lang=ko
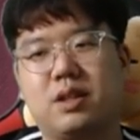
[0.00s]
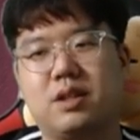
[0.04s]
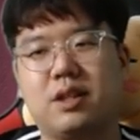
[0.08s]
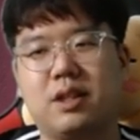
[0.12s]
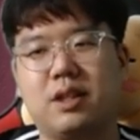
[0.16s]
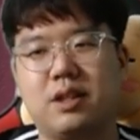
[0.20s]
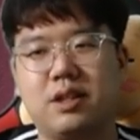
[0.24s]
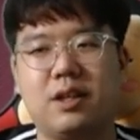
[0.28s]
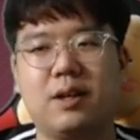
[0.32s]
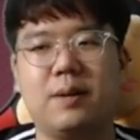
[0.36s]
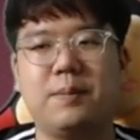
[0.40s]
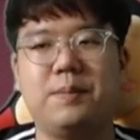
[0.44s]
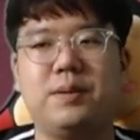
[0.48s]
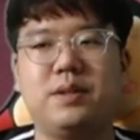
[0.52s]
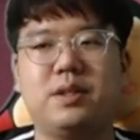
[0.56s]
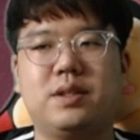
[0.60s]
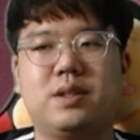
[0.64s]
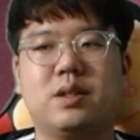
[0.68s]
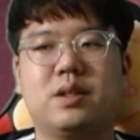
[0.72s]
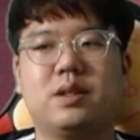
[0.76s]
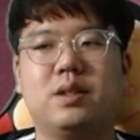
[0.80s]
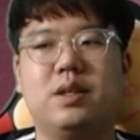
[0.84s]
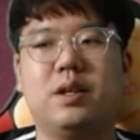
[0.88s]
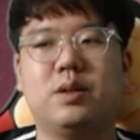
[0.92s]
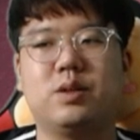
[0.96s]
대단한
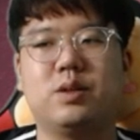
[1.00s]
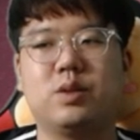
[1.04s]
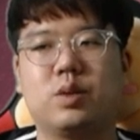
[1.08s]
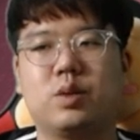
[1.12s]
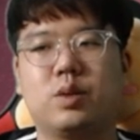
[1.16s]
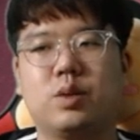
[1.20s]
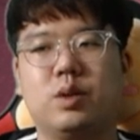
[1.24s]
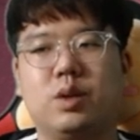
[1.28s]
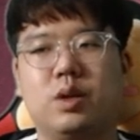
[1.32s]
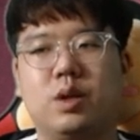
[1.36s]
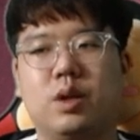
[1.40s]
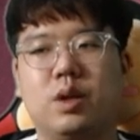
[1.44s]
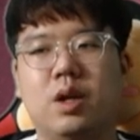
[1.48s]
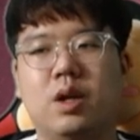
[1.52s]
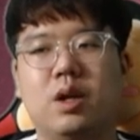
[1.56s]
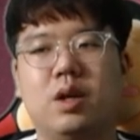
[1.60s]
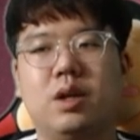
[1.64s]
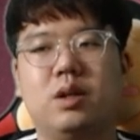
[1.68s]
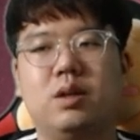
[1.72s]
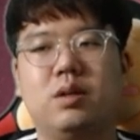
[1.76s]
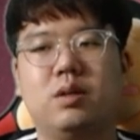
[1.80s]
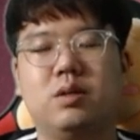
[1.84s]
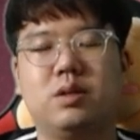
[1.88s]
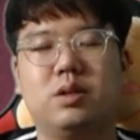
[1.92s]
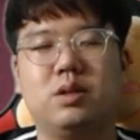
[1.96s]
피칭을 해줬고
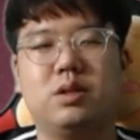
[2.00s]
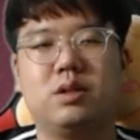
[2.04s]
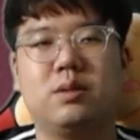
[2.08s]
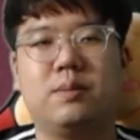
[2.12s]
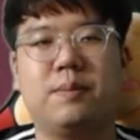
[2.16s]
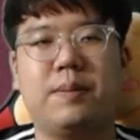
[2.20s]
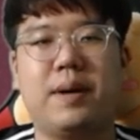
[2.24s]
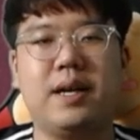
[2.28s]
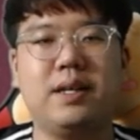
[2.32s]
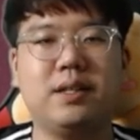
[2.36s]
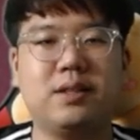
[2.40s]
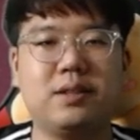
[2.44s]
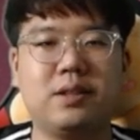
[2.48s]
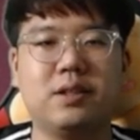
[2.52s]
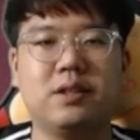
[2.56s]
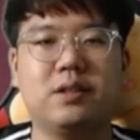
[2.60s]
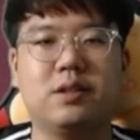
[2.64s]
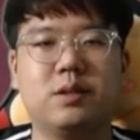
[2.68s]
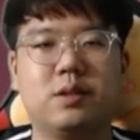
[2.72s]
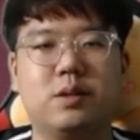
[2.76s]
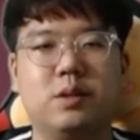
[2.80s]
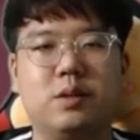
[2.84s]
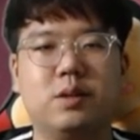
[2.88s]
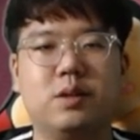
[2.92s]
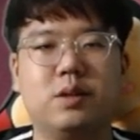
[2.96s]
올 시즌
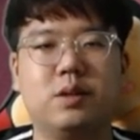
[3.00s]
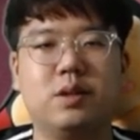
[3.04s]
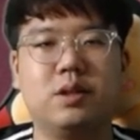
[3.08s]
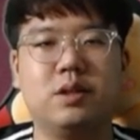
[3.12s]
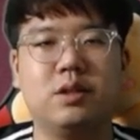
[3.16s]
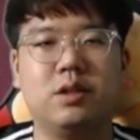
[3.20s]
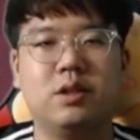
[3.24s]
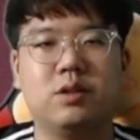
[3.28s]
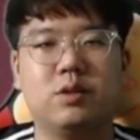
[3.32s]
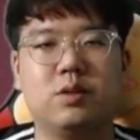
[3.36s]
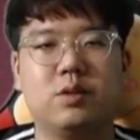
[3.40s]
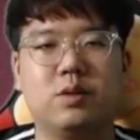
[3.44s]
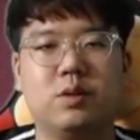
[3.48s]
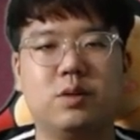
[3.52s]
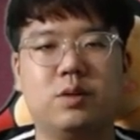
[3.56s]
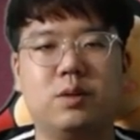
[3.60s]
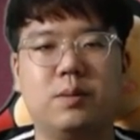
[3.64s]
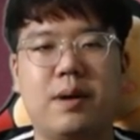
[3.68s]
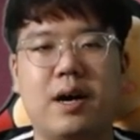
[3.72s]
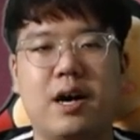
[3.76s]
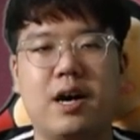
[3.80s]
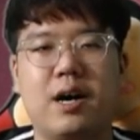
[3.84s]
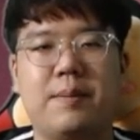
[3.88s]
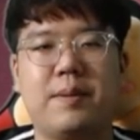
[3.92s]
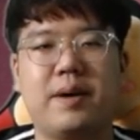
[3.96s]
8승으로 또
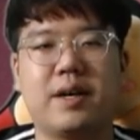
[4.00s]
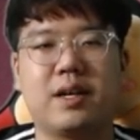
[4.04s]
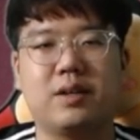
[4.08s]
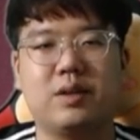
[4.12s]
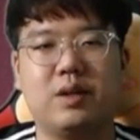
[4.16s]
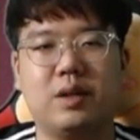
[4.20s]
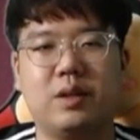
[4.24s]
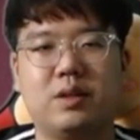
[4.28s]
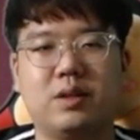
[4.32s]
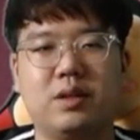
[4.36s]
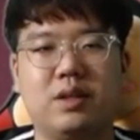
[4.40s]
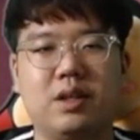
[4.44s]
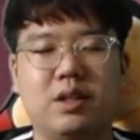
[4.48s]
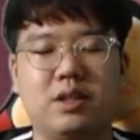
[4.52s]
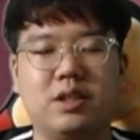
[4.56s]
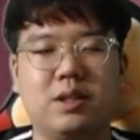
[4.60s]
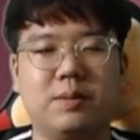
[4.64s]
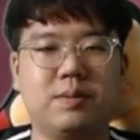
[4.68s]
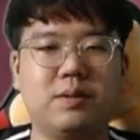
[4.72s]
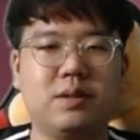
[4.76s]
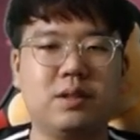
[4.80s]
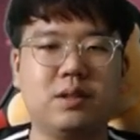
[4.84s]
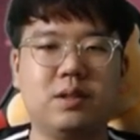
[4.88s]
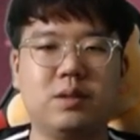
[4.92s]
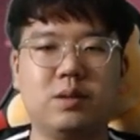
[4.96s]
마감하게 됐는데
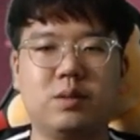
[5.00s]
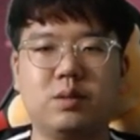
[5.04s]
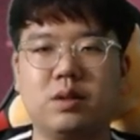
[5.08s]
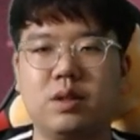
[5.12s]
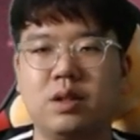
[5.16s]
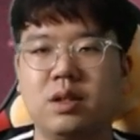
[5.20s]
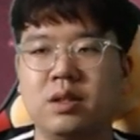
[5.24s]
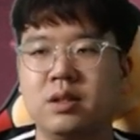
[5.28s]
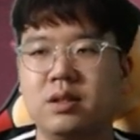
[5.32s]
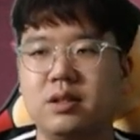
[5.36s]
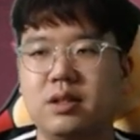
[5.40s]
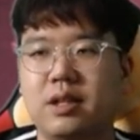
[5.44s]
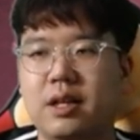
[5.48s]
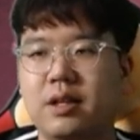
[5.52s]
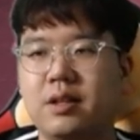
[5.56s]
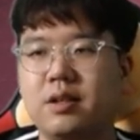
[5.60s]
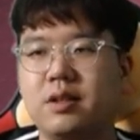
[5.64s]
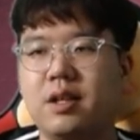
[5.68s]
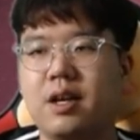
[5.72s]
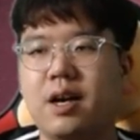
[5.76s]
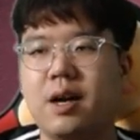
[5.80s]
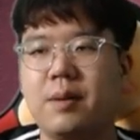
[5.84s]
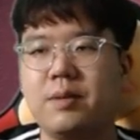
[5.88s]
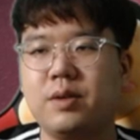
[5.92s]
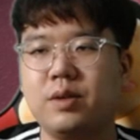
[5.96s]
10승은 또 내년에
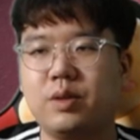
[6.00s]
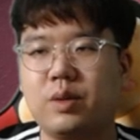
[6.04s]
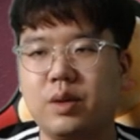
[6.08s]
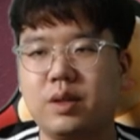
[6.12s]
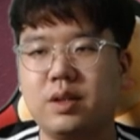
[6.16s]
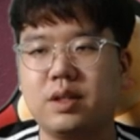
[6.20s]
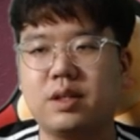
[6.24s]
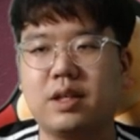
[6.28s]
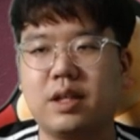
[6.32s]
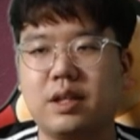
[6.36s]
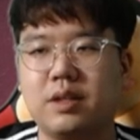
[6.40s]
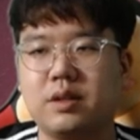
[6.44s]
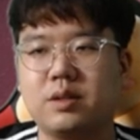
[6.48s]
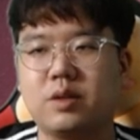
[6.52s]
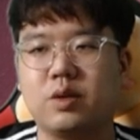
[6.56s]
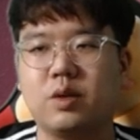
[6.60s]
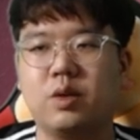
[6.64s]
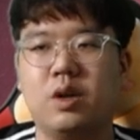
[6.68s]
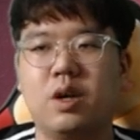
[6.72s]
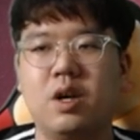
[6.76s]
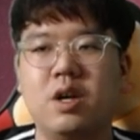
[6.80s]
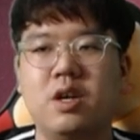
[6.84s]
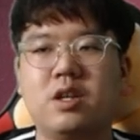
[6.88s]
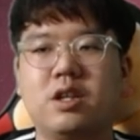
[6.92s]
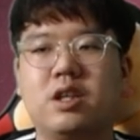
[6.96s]
하면 되니까요.
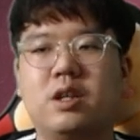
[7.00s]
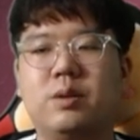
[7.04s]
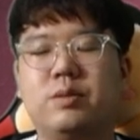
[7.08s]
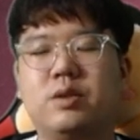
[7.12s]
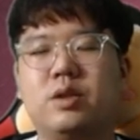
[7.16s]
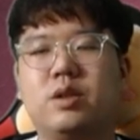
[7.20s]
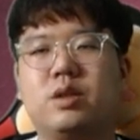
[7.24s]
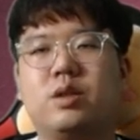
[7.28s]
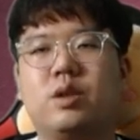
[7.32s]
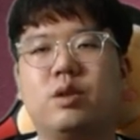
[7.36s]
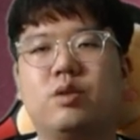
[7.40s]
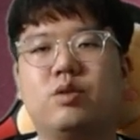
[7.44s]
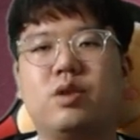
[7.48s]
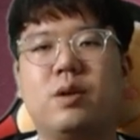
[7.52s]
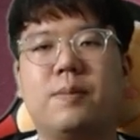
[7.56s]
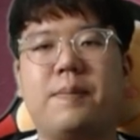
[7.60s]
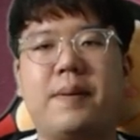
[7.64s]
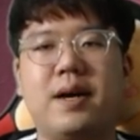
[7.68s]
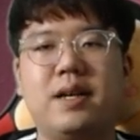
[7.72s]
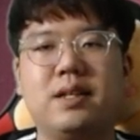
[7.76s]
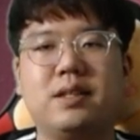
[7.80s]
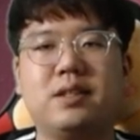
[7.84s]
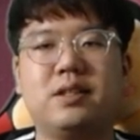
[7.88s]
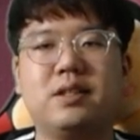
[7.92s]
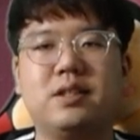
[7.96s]
또 김민식 선수의
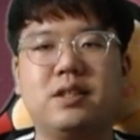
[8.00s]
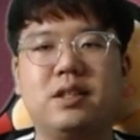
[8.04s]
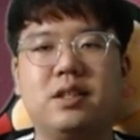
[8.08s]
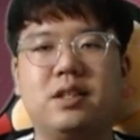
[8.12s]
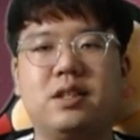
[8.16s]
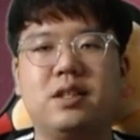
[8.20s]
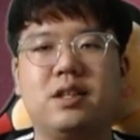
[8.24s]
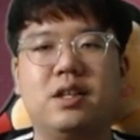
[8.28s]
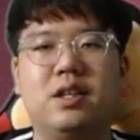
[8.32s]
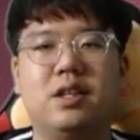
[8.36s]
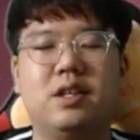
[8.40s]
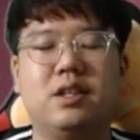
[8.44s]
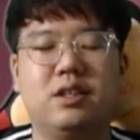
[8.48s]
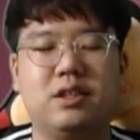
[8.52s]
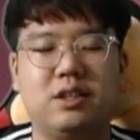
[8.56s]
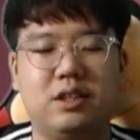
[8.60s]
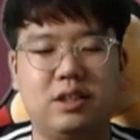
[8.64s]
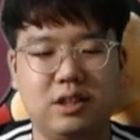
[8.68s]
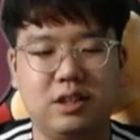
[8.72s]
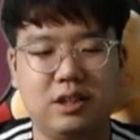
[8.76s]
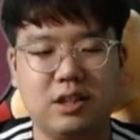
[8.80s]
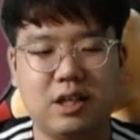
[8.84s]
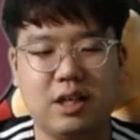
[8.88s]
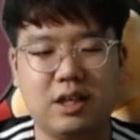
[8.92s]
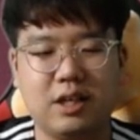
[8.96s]
8승이
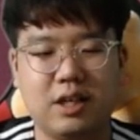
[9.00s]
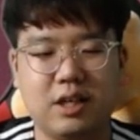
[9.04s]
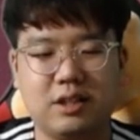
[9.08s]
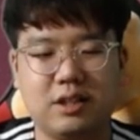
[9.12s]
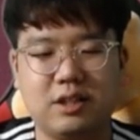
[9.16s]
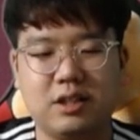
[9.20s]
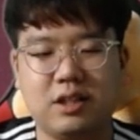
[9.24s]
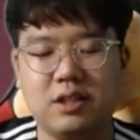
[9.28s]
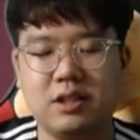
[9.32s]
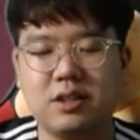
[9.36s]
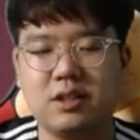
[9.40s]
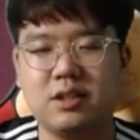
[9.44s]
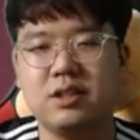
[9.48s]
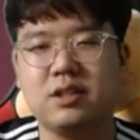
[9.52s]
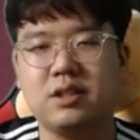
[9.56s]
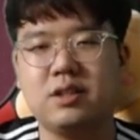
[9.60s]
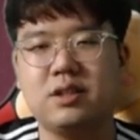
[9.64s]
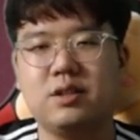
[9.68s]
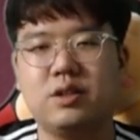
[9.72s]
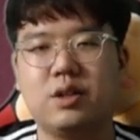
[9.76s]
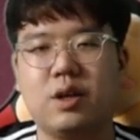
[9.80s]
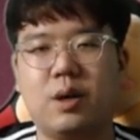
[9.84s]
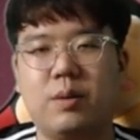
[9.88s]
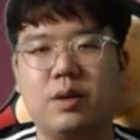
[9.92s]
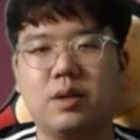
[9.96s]
지난해 7승을
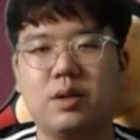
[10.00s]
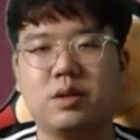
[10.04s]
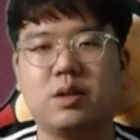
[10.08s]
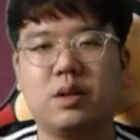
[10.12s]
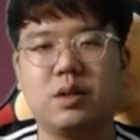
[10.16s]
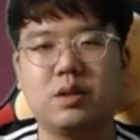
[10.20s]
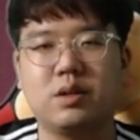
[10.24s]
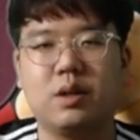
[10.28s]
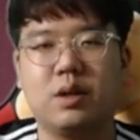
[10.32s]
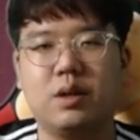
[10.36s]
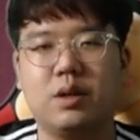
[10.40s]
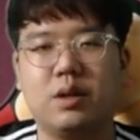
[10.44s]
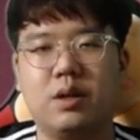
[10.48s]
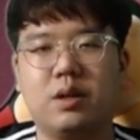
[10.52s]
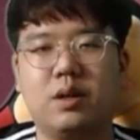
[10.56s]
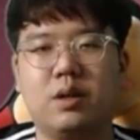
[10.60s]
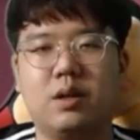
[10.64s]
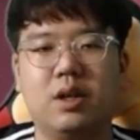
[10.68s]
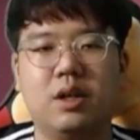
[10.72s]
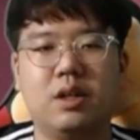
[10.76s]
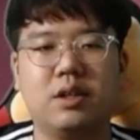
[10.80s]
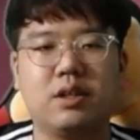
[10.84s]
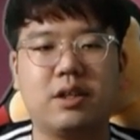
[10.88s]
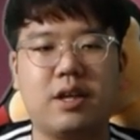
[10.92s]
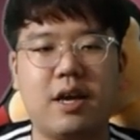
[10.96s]
넘어서서
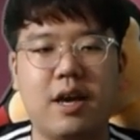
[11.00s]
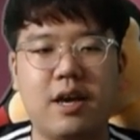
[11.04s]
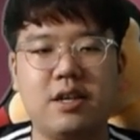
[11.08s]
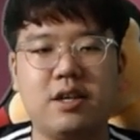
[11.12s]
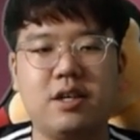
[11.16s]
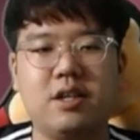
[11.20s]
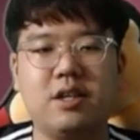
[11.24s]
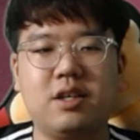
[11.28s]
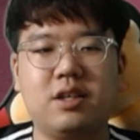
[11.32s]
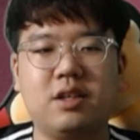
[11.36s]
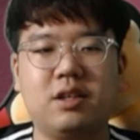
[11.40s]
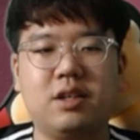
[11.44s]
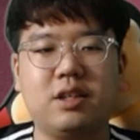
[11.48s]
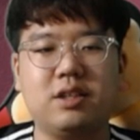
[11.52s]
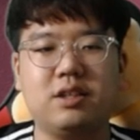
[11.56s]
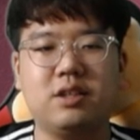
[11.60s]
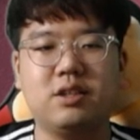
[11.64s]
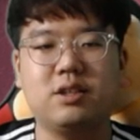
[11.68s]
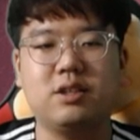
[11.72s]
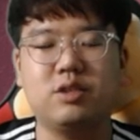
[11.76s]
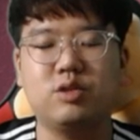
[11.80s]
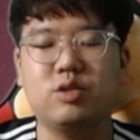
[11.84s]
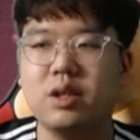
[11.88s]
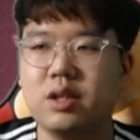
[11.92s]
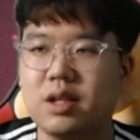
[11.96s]
개인 한
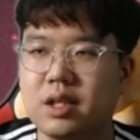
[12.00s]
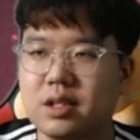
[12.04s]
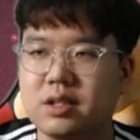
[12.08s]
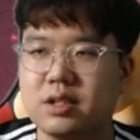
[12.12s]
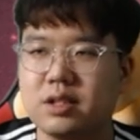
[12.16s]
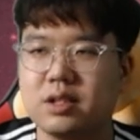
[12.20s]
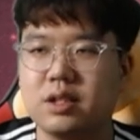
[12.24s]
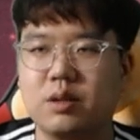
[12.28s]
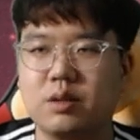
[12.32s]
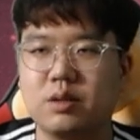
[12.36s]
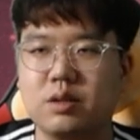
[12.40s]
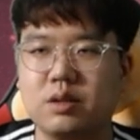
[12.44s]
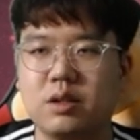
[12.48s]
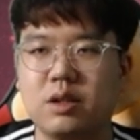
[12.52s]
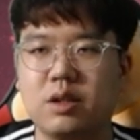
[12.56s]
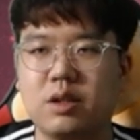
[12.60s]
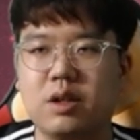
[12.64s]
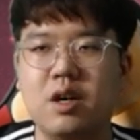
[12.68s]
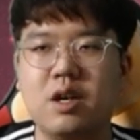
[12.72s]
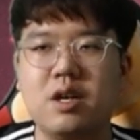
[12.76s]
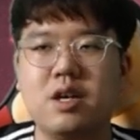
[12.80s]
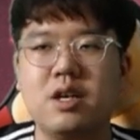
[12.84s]
시즌 최다승이거든요.